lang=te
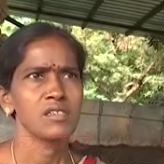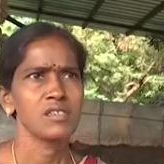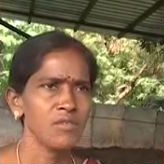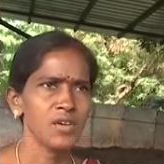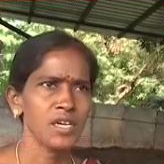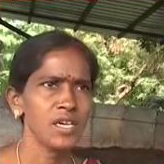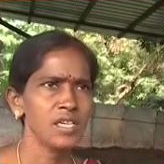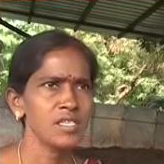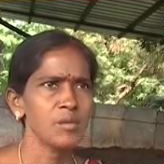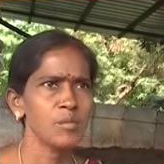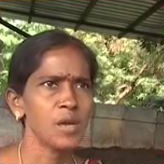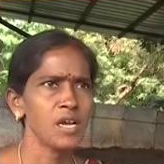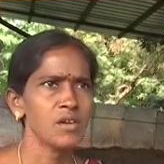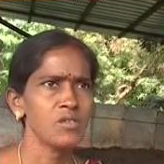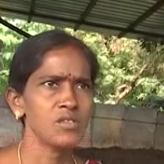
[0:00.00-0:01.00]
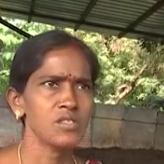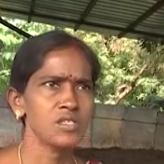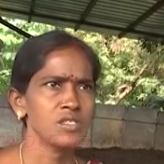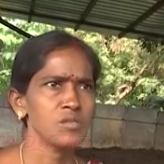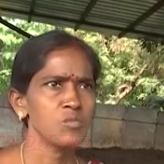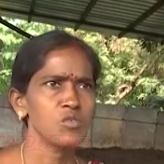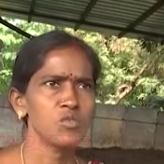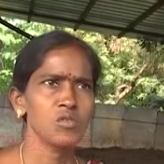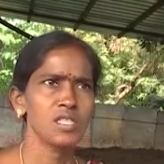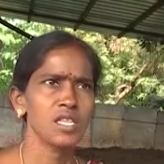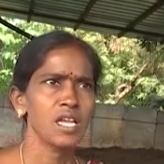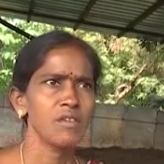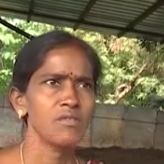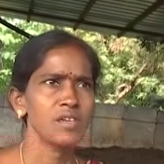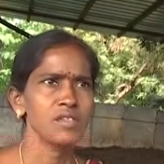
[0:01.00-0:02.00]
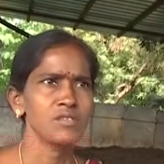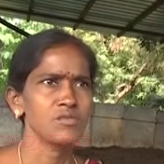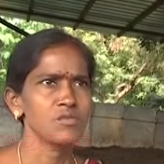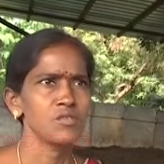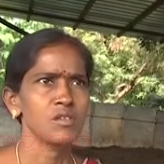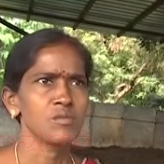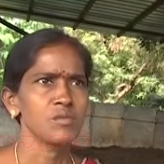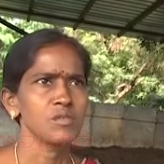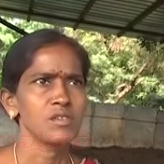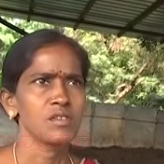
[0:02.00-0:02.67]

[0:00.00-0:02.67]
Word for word: ఇరవై కేజీల బ్యాగ్ వచ్చేసి మూడు వందల యాభై ఇస్తుంటాము